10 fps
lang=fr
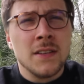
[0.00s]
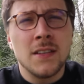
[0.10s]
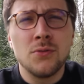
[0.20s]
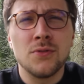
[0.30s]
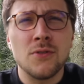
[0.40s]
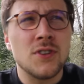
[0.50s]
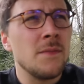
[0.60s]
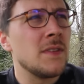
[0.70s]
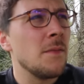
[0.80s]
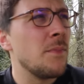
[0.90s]
C'est tout ce que
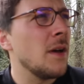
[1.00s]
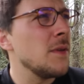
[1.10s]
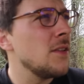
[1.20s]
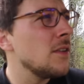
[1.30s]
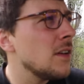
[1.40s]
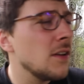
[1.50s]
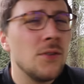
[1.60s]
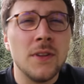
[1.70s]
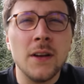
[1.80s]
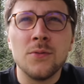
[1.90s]
j'aime, ça me permet de
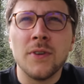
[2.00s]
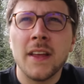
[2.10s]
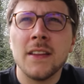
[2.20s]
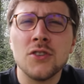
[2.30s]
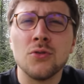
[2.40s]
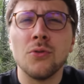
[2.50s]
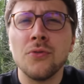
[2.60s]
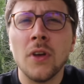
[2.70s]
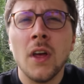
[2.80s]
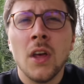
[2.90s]
découvrir des choses.